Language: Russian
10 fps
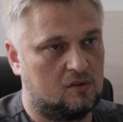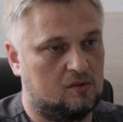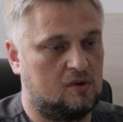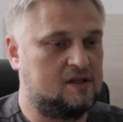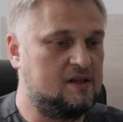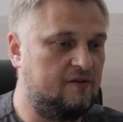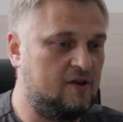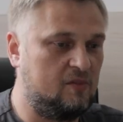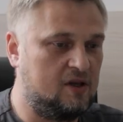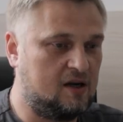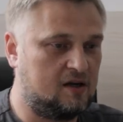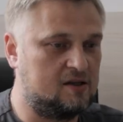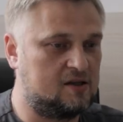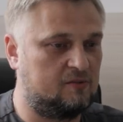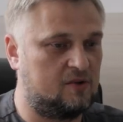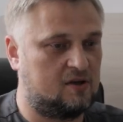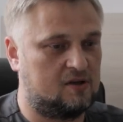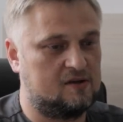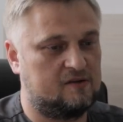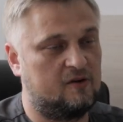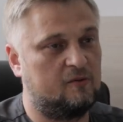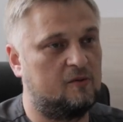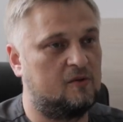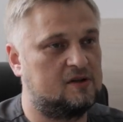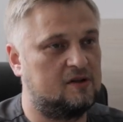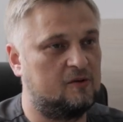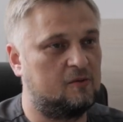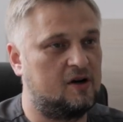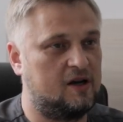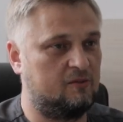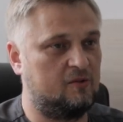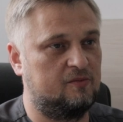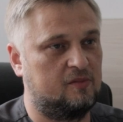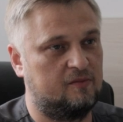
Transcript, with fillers: А, основными диагнозами, так называемым основным хлебом